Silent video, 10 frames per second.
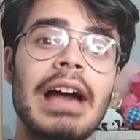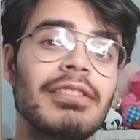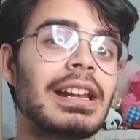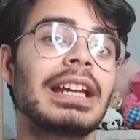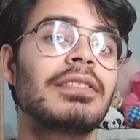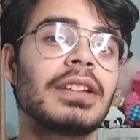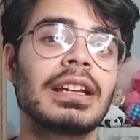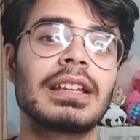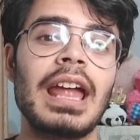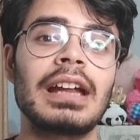वी हैव अ राइट
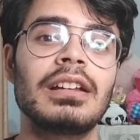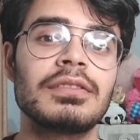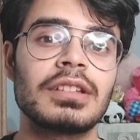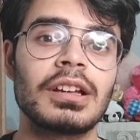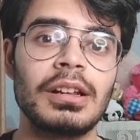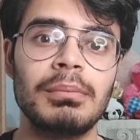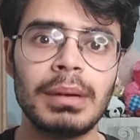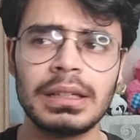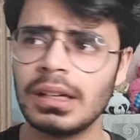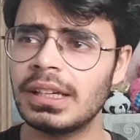विंगर दैट लव्स द
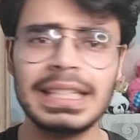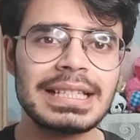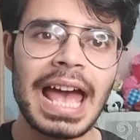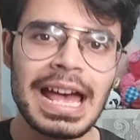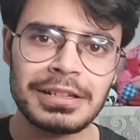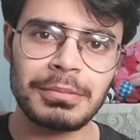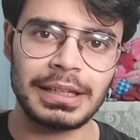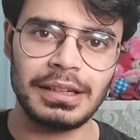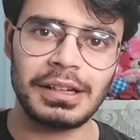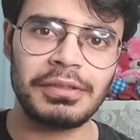क्लब बट ही इज एस
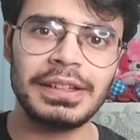भाई